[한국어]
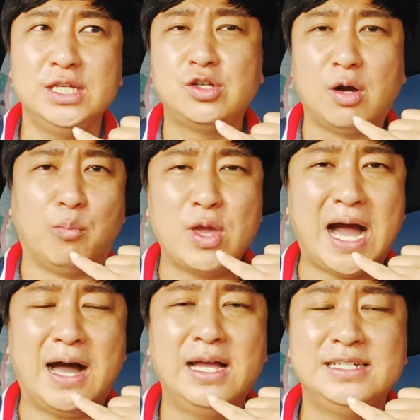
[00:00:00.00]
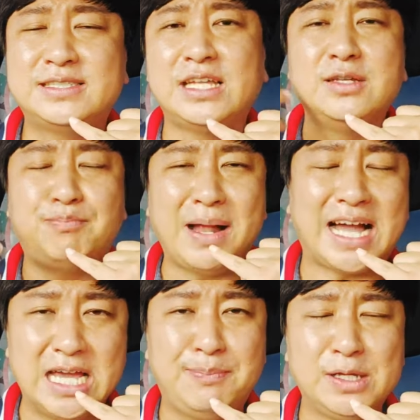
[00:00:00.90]
이거 뭐야 일단은 빨리
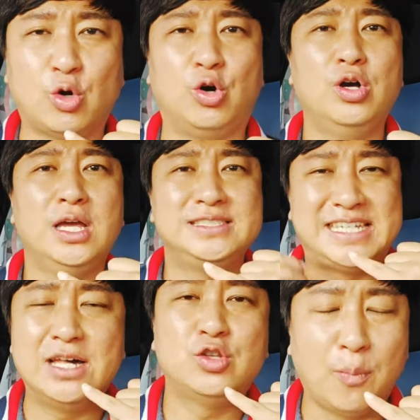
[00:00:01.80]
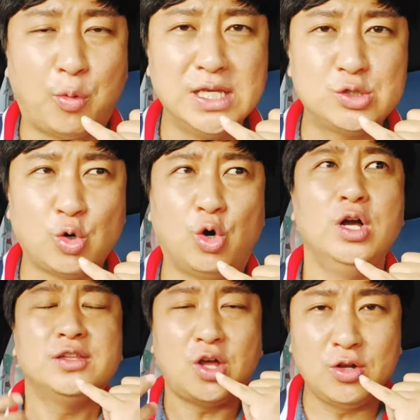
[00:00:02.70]
가입해줘 제안서 보내줘
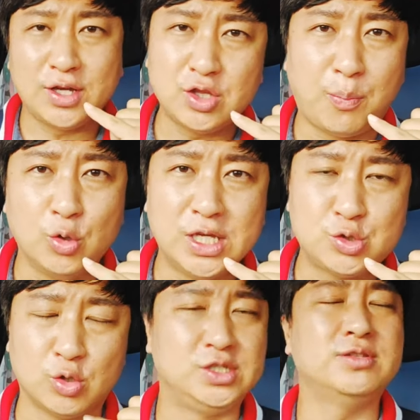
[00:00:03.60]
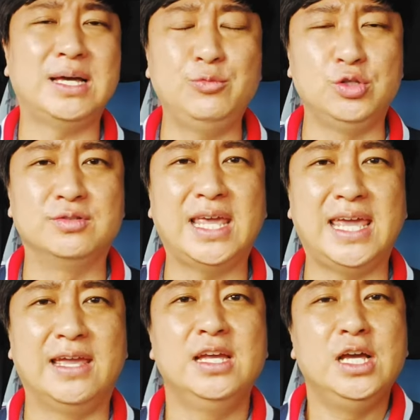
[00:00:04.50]
설계서 보내줘 이런 사람도
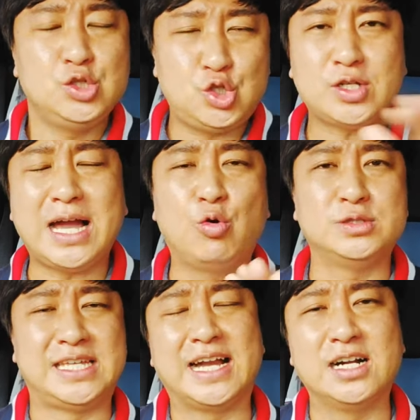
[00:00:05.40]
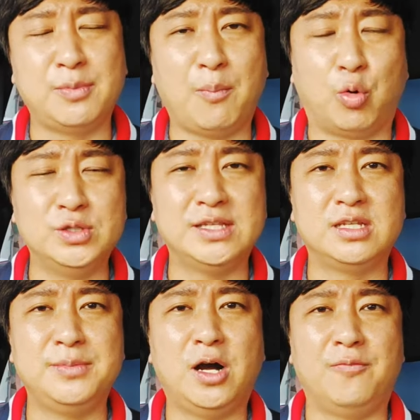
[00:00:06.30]
있는데 시카고 재가급여
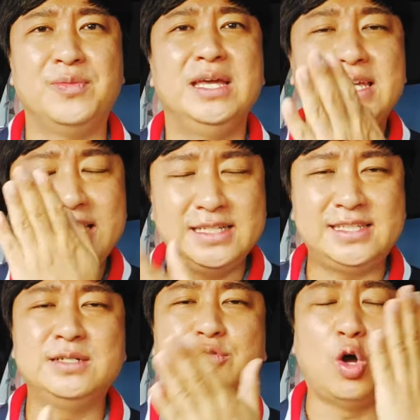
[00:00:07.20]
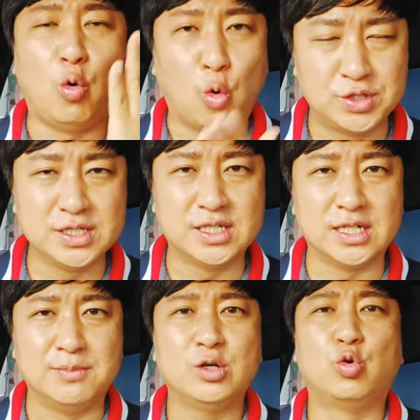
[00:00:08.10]
보내드리면 1등급부터
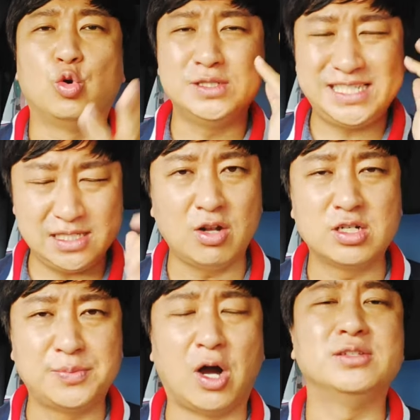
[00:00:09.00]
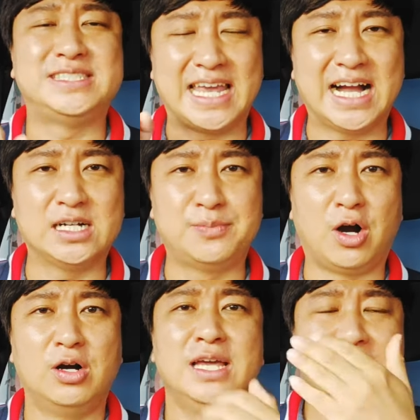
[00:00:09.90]
5등급 그리고 시설급여
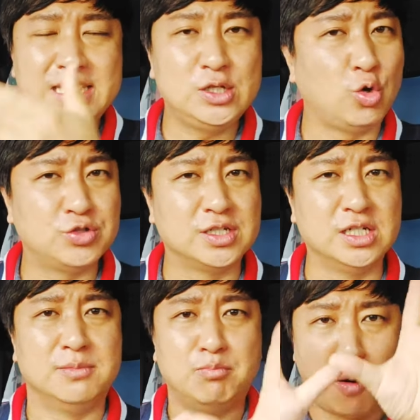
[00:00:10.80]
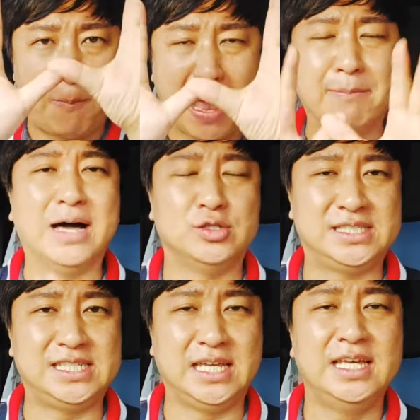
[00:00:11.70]
재가급여 1, 호등급뭐
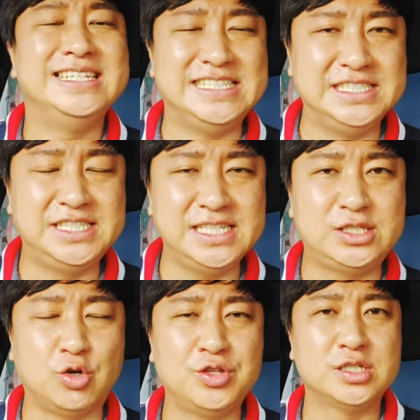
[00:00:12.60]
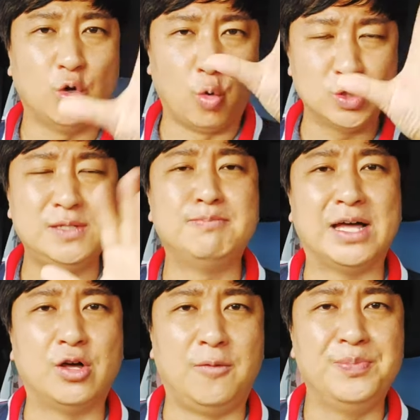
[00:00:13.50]
100만원씩 인지지원등급
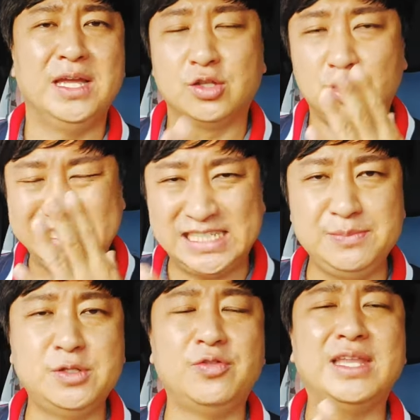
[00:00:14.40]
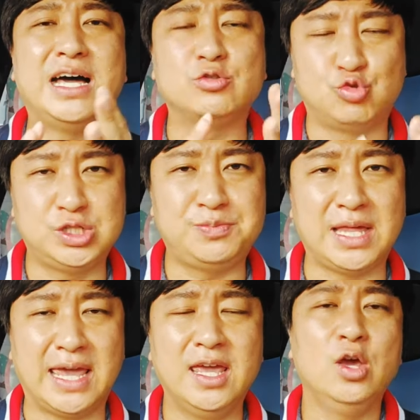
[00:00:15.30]
50만원 그래서 20년나
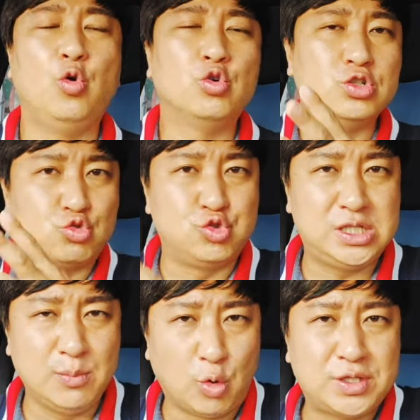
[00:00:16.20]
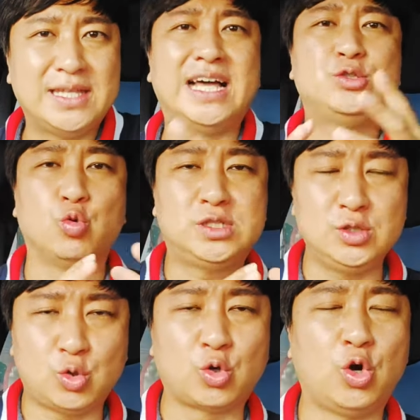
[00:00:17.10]
90세 혹은 95세나
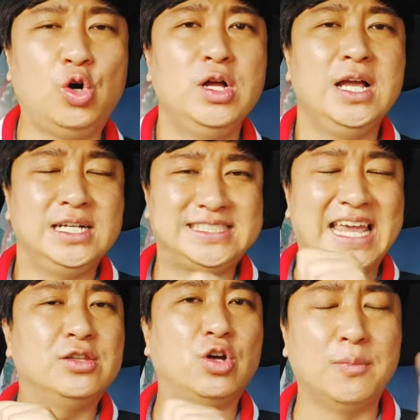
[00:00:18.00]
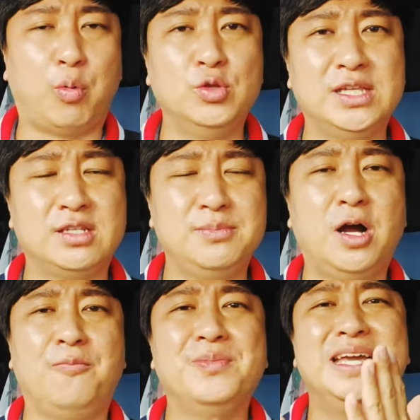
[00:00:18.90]
종친토로 제안서를
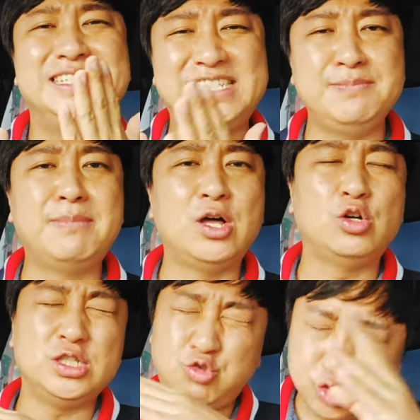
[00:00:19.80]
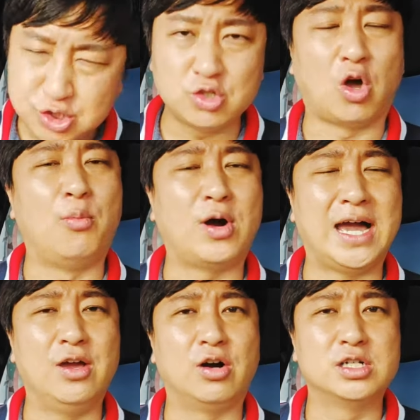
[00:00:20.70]
보내드리면 10만원이 훌쩍
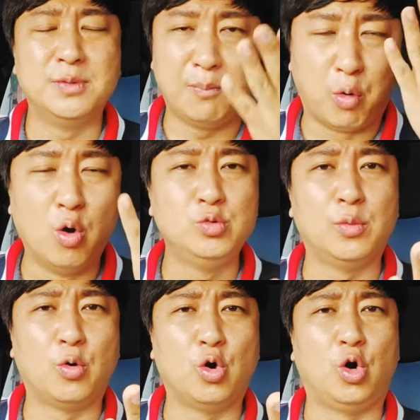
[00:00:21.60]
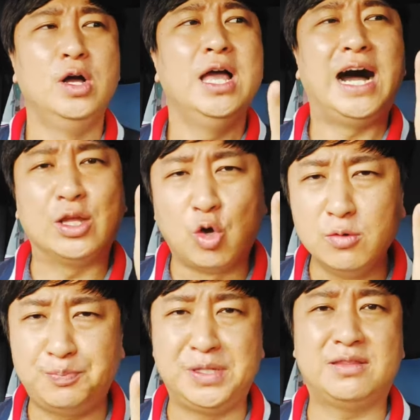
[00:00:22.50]
넘어가요 그러면 보험료 보고 아
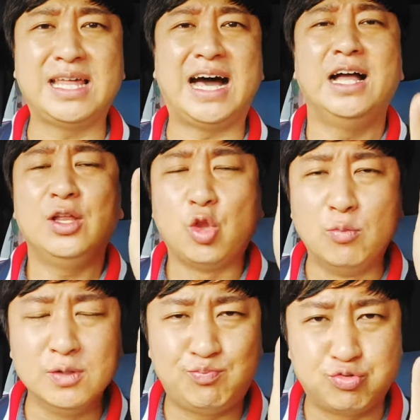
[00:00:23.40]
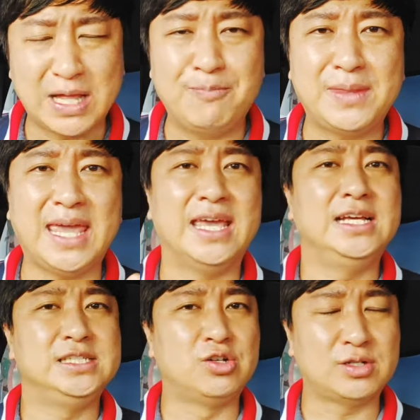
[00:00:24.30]
너무 비싸 너무 부담돼
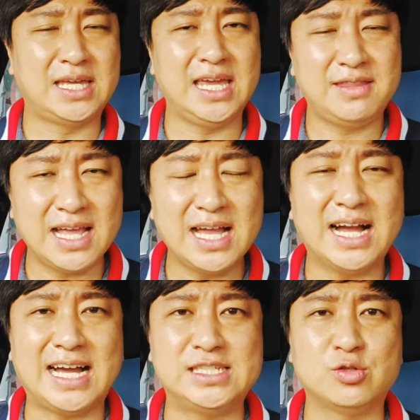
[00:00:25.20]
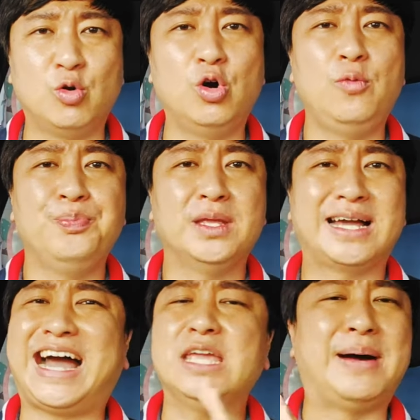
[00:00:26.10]
이렇게 생각하시고
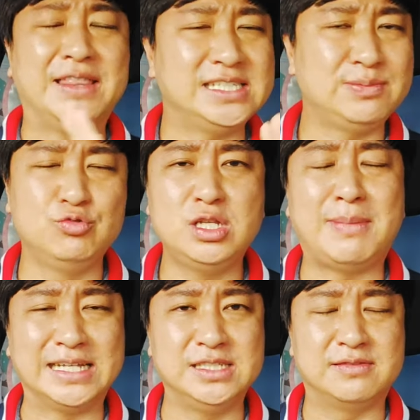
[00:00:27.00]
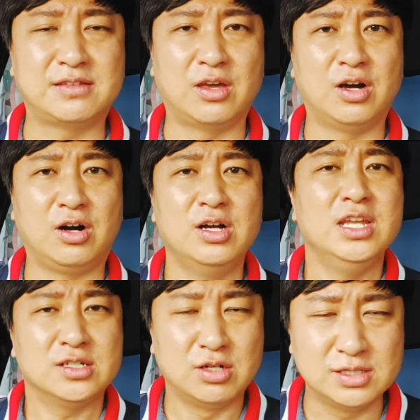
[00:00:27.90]
가입 안 하신 분들이 많이 있어요
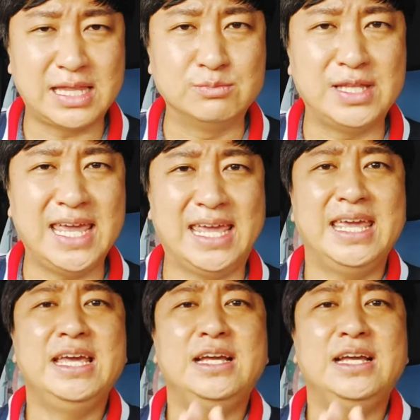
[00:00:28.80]
그렇기 때문에